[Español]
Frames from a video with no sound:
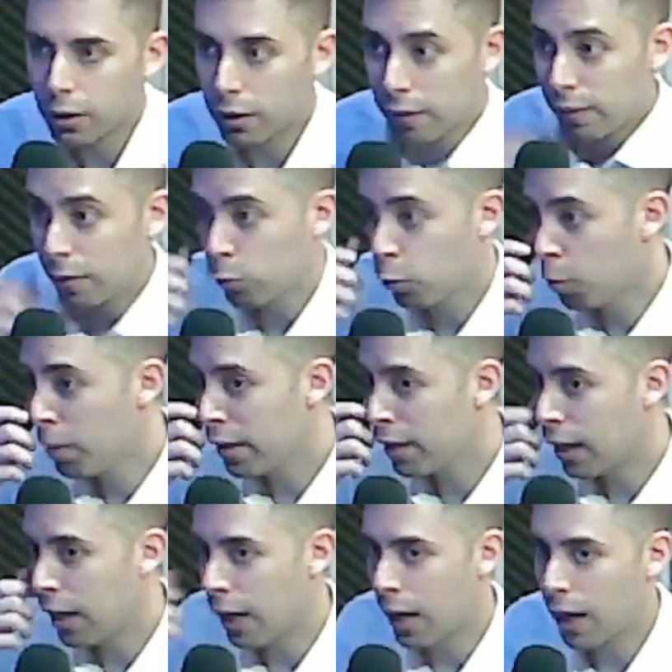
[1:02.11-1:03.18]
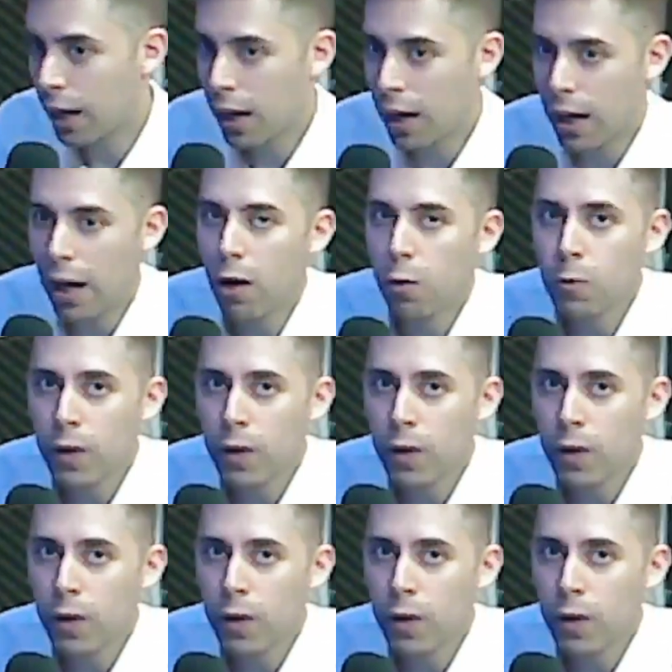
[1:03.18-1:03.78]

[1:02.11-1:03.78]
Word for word: que se suman a, una